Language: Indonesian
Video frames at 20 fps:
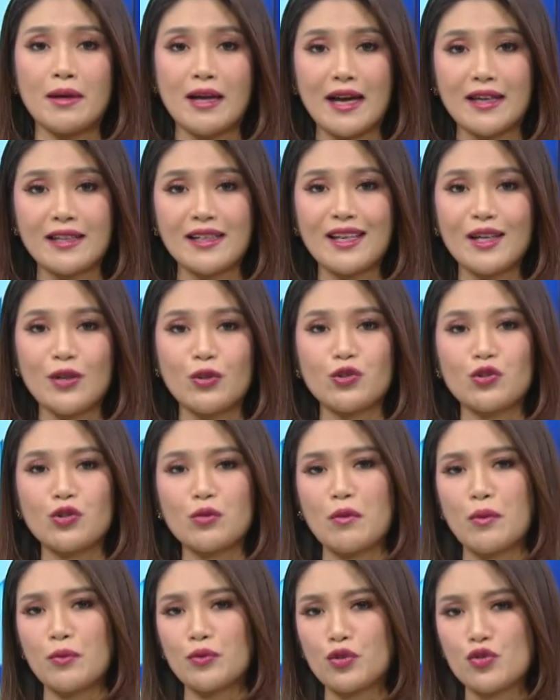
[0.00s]
berani
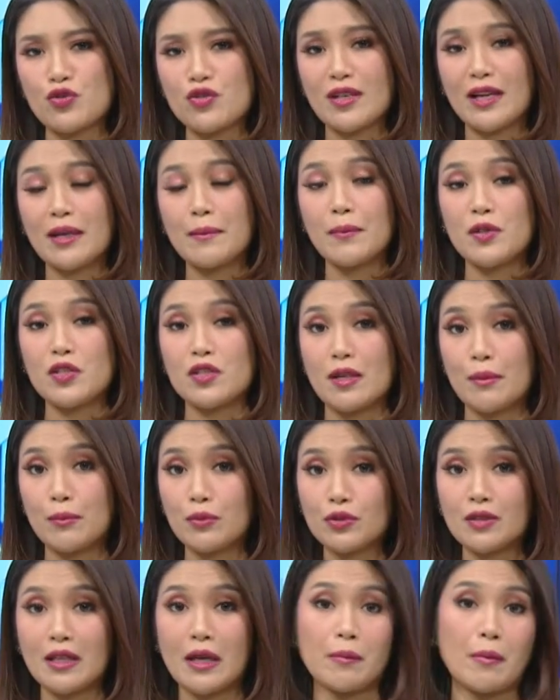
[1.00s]
untuk memutuskan
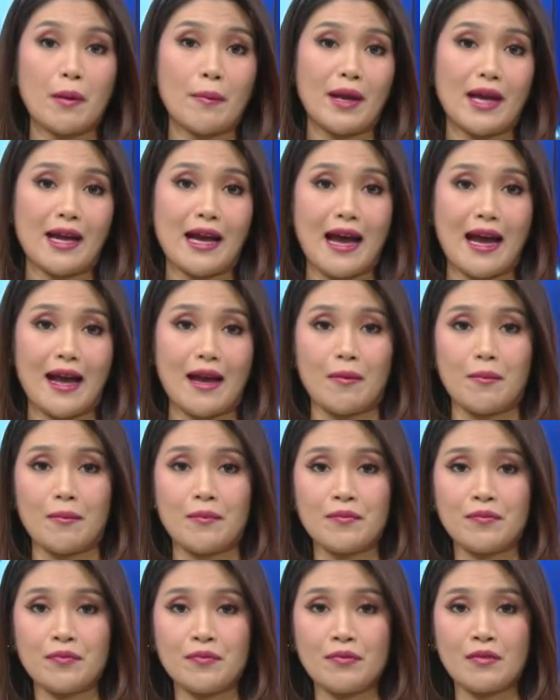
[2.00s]
pencabutan
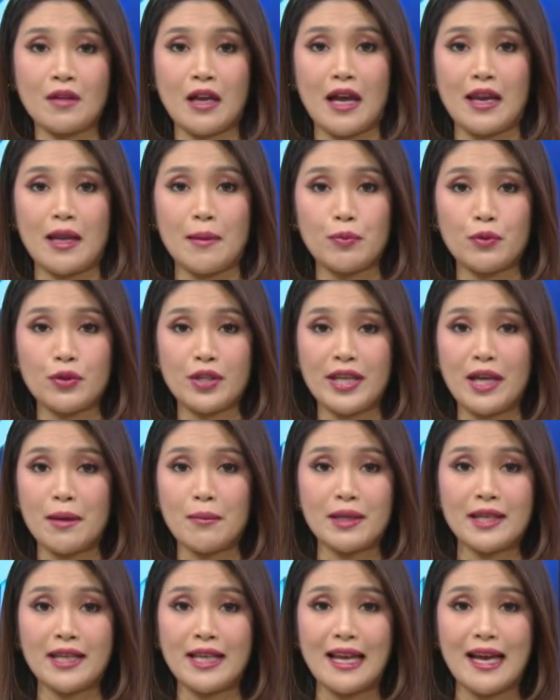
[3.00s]
PPKM. Adapun ia
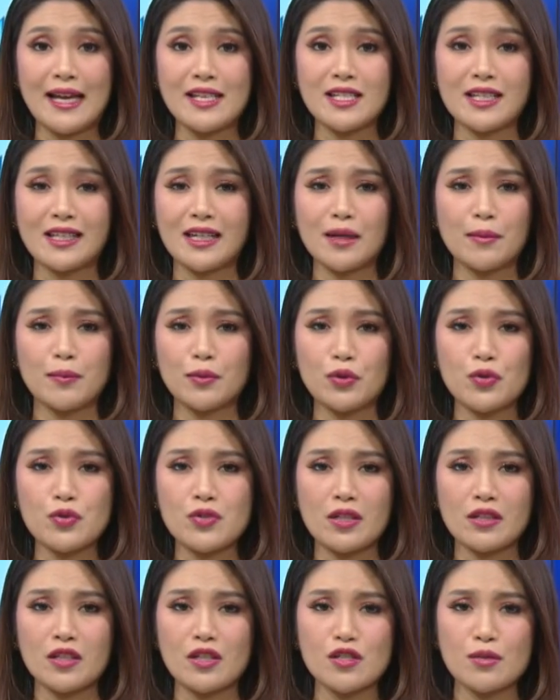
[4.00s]
menilai jika
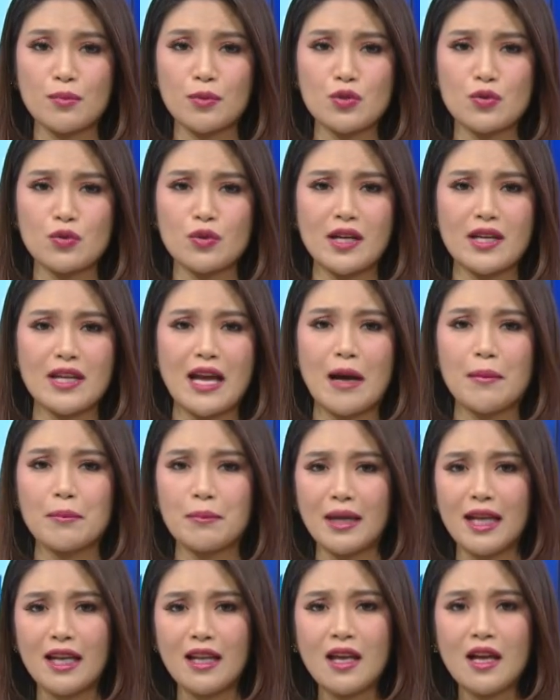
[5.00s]
keputusan tersebut sudah
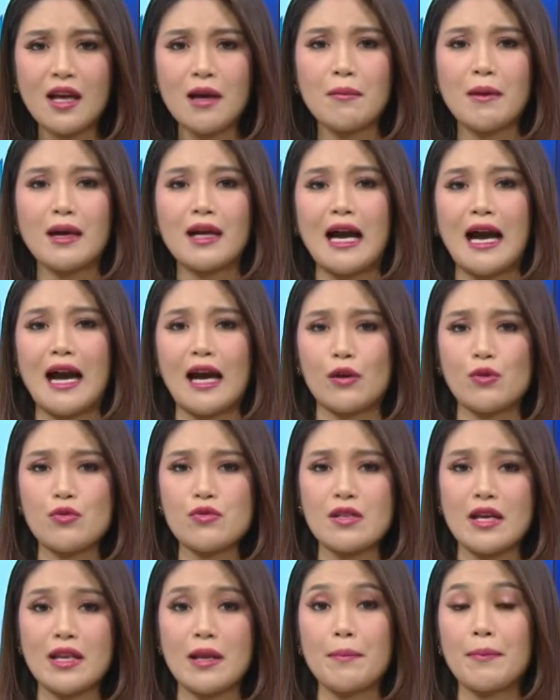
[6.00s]
diambil, maka
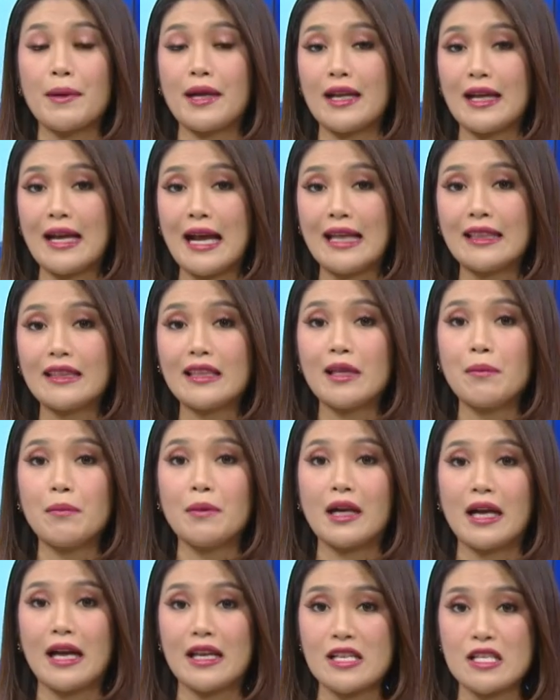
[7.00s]
harus ada pengganti
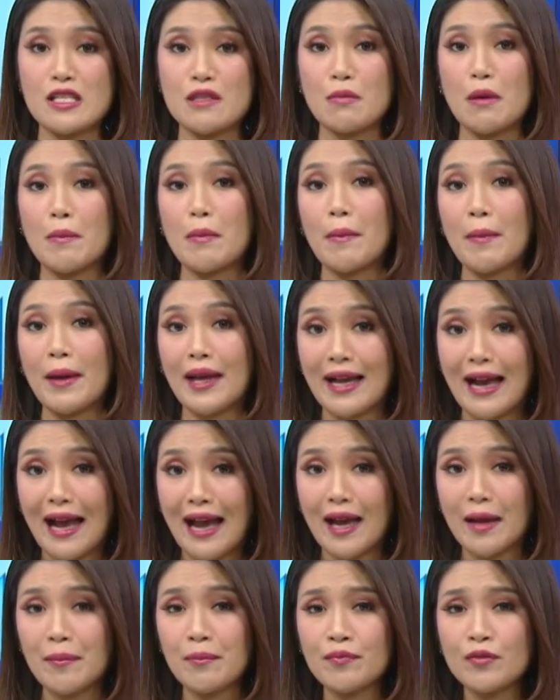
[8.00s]
mekanisme
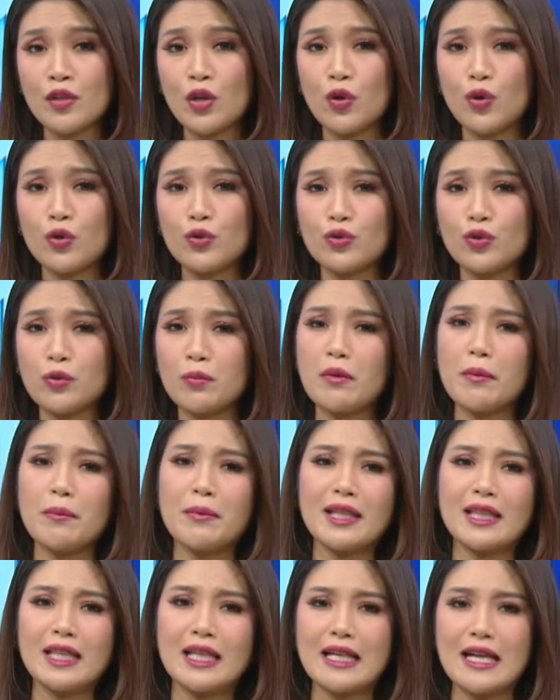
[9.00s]
PPKM untuk
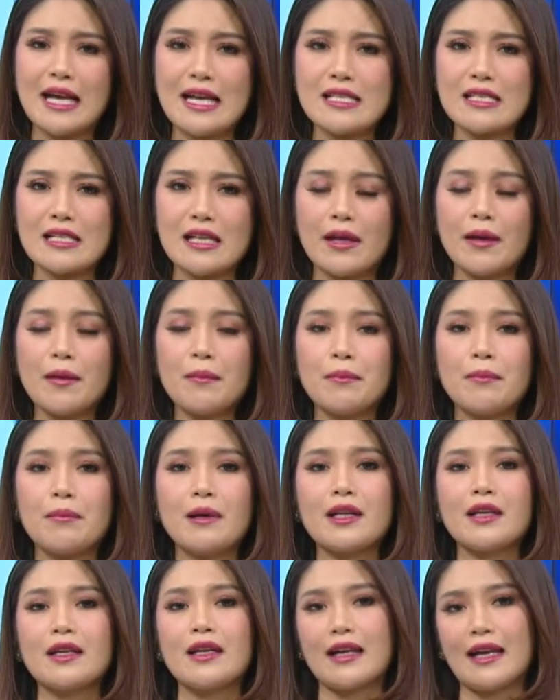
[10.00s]
memitigasi
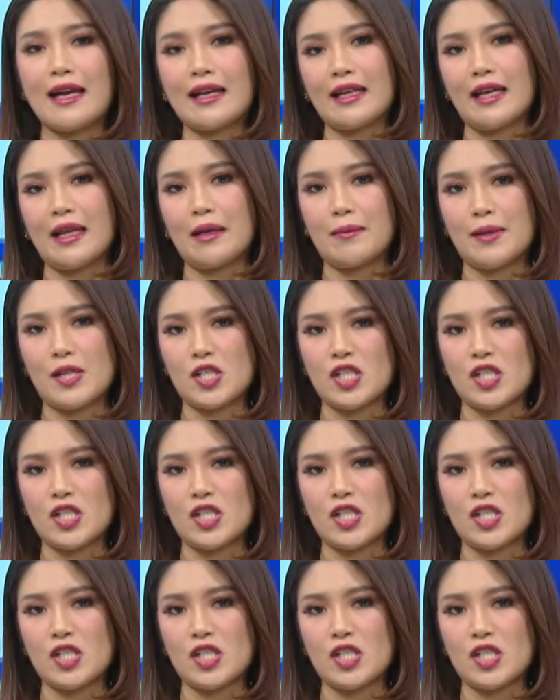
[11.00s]
pergerakan